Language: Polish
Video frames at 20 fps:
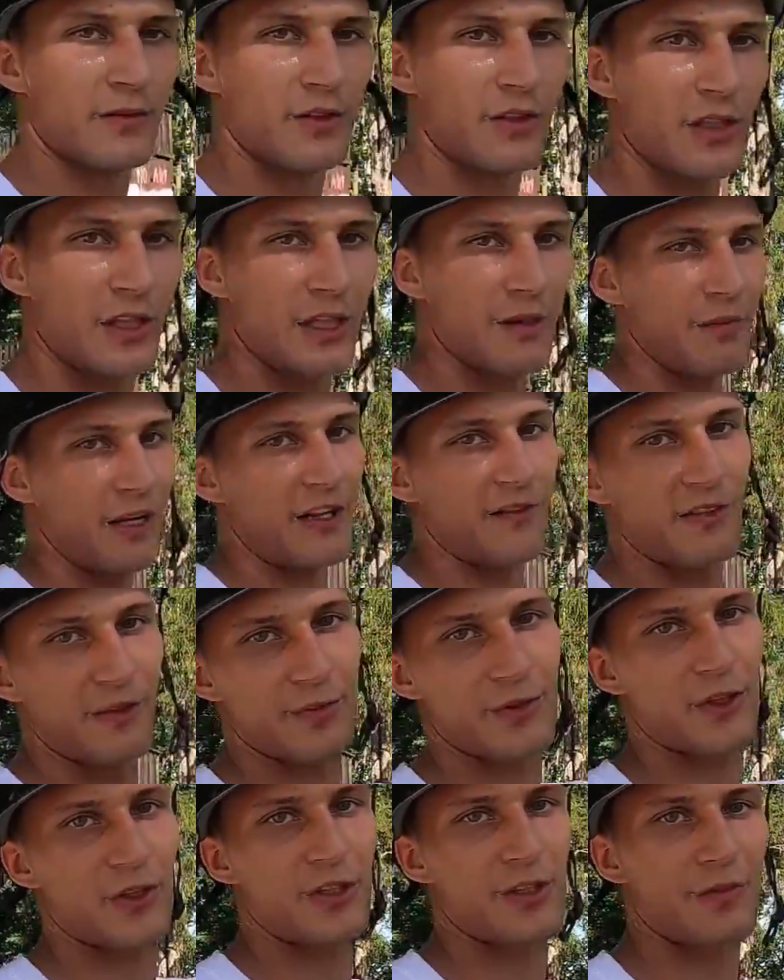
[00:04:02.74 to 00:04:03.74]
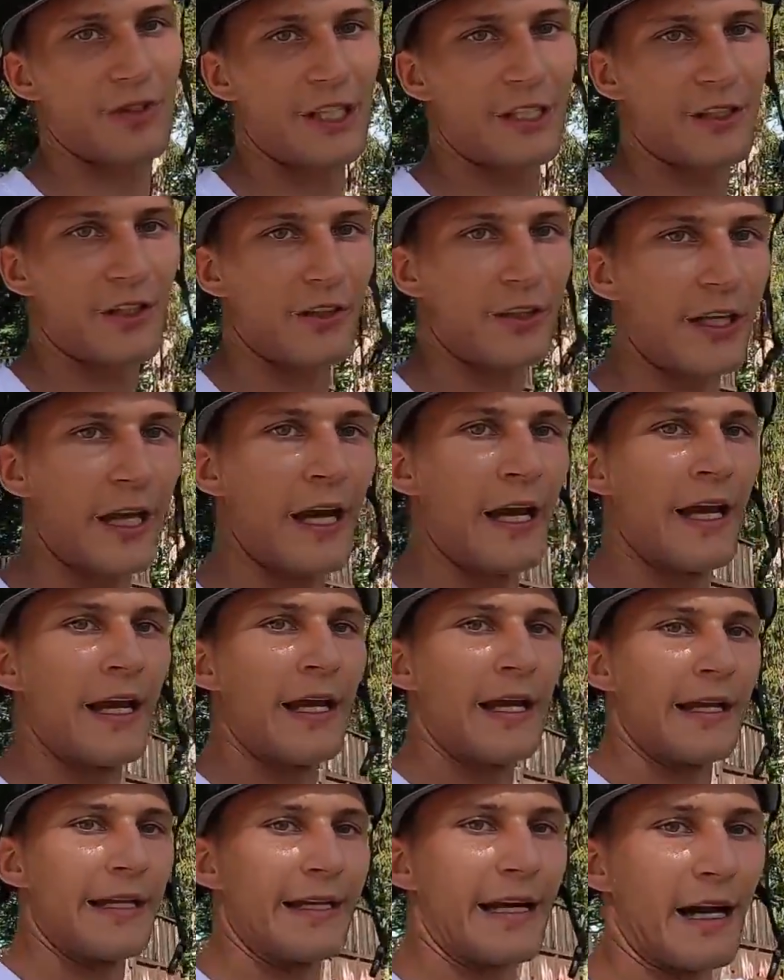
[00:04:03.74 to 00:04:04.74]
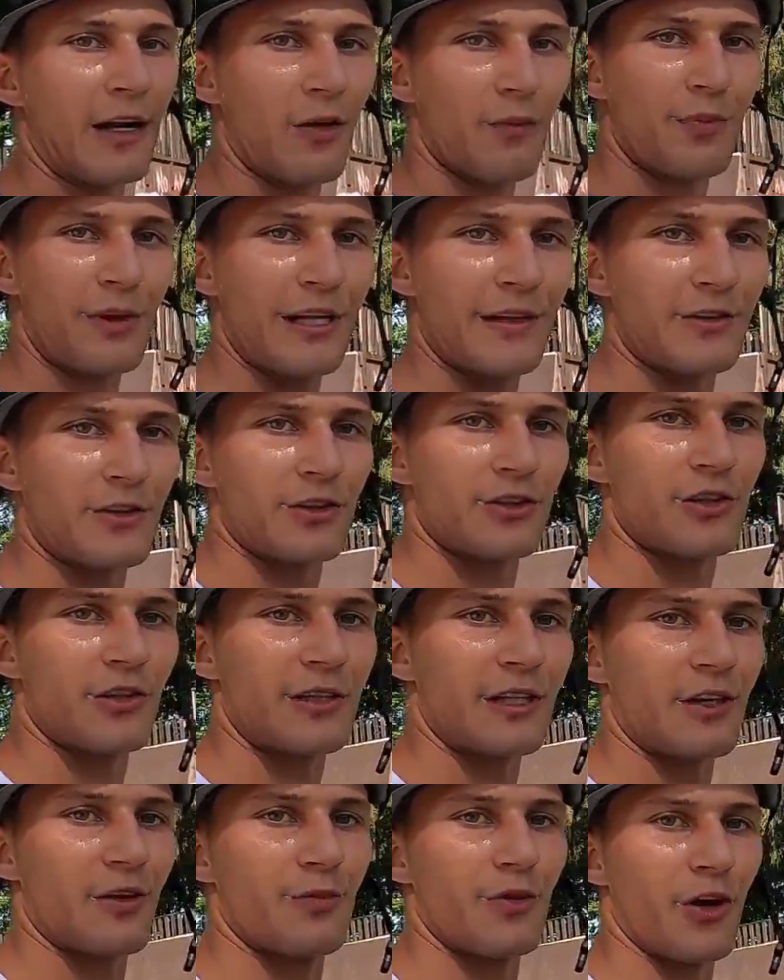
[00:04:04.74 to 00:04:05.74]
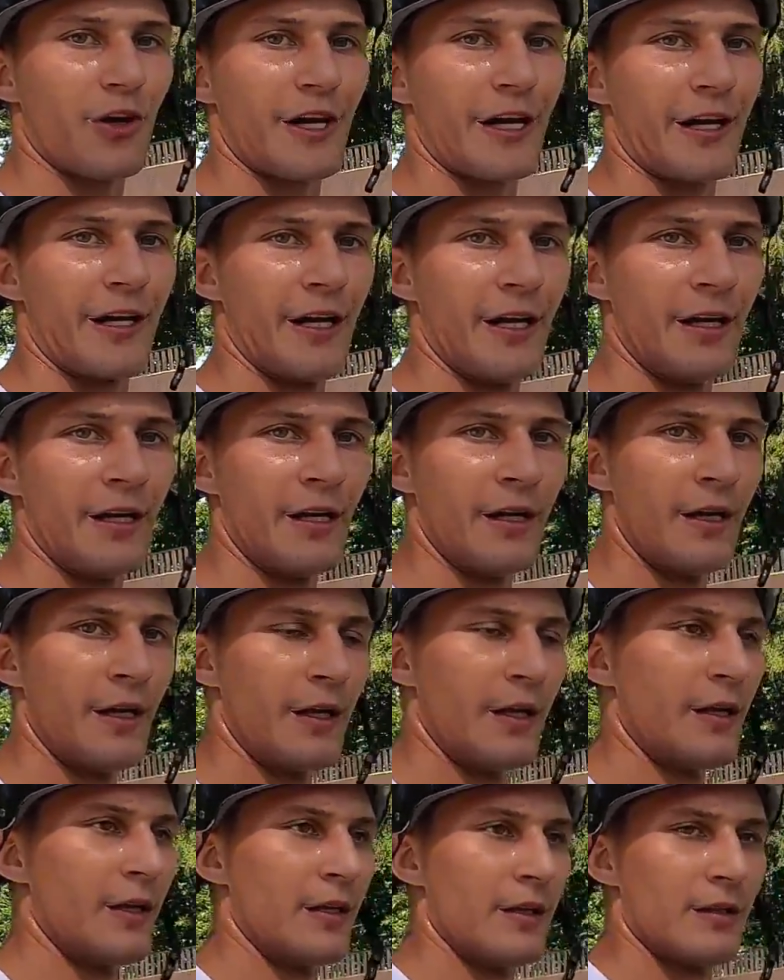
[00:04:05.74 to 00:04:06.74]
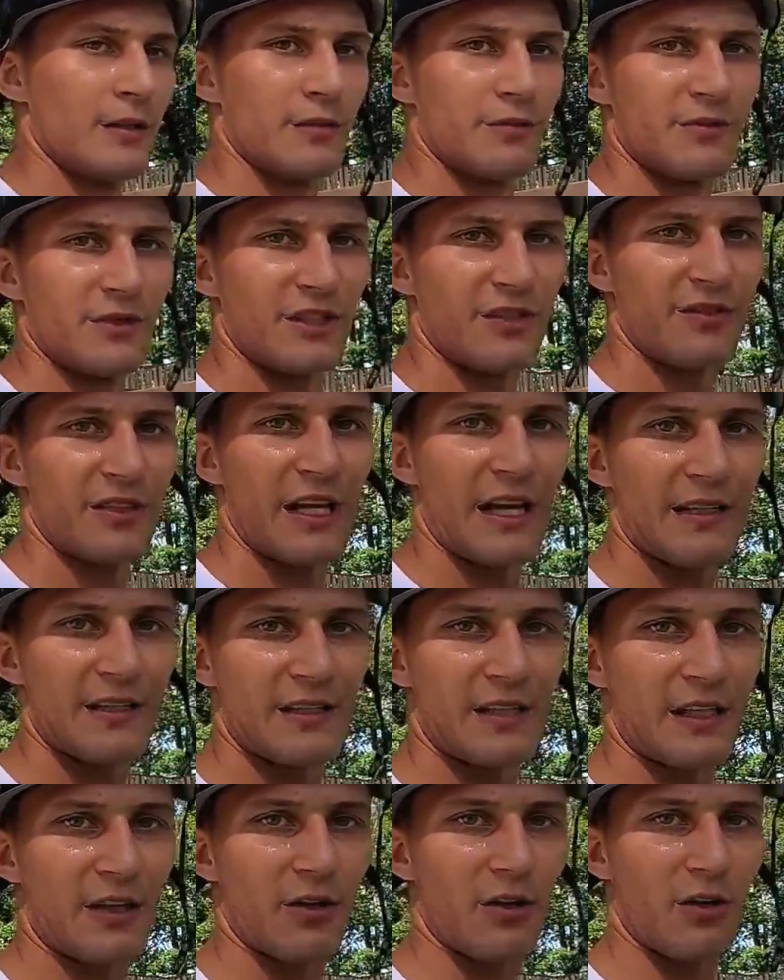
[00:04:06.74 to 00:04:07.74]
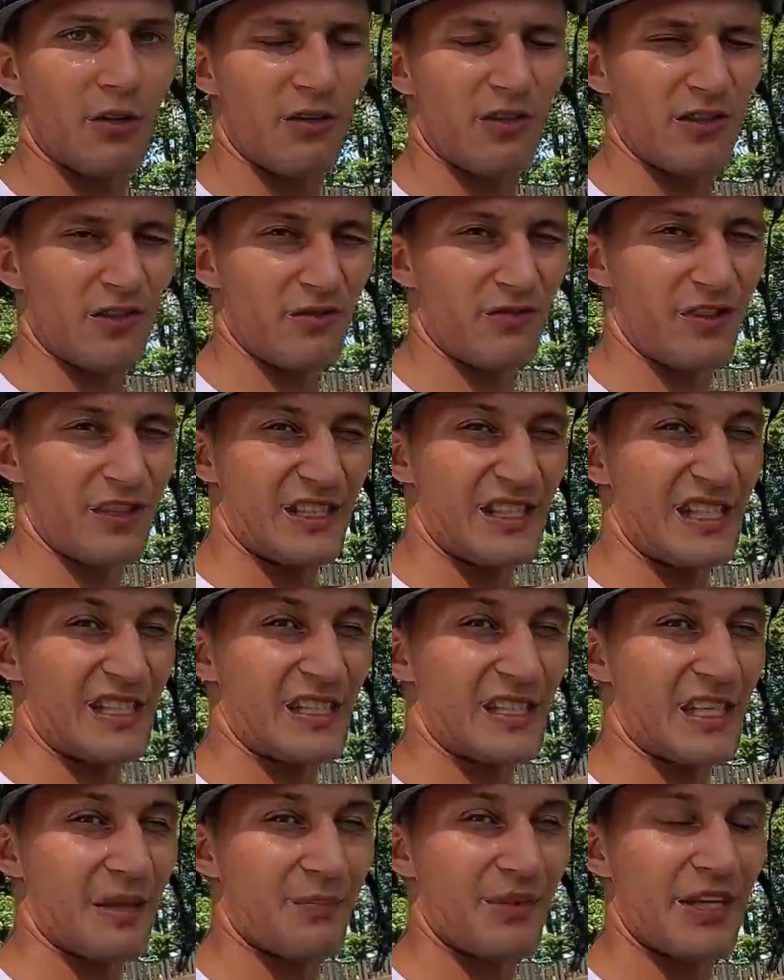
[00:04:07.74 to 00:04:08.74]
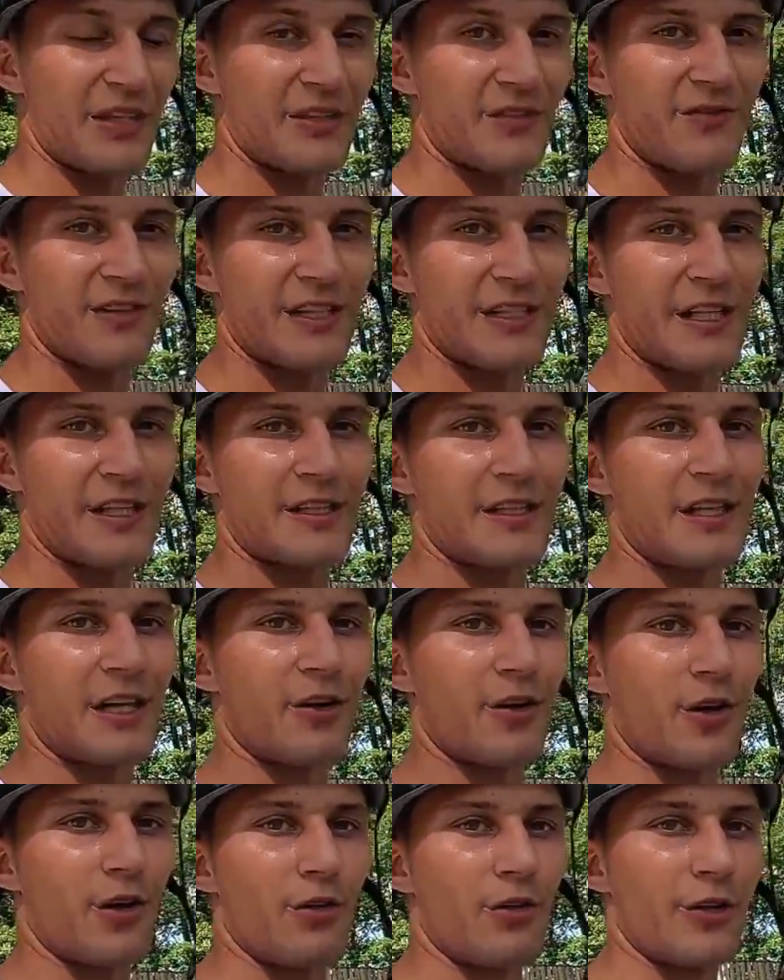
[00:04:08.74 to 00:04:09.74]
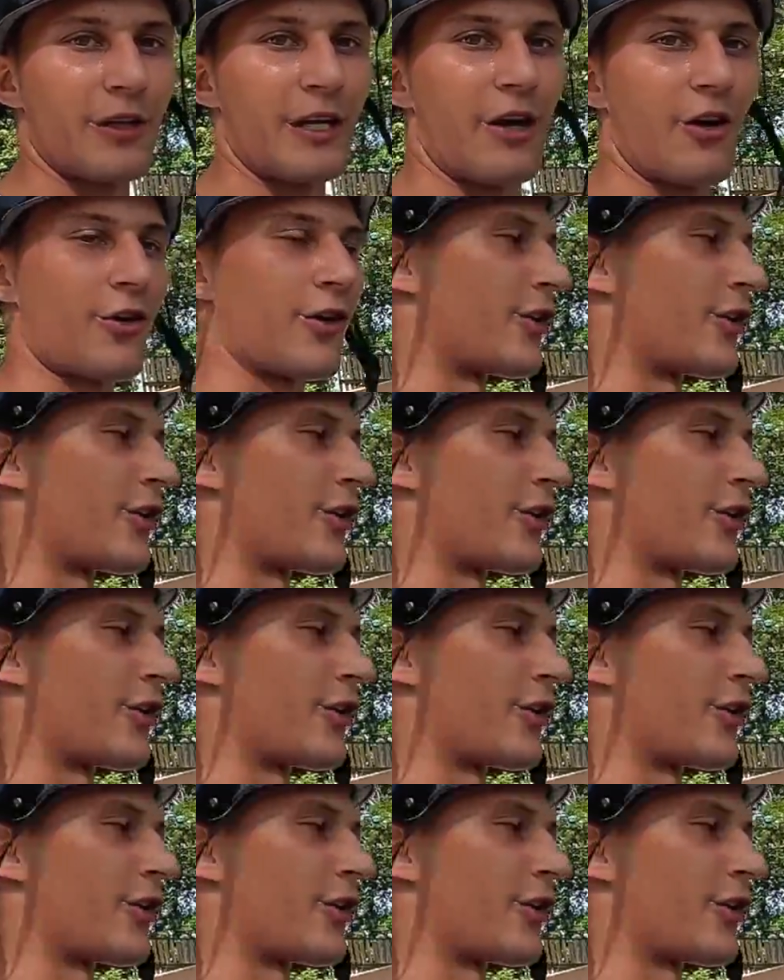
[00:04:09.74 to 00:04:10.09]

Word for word: czyli backflip 180 i jaką prędkość do tego biorę. Mi się wydaje, że tak 25-20 około na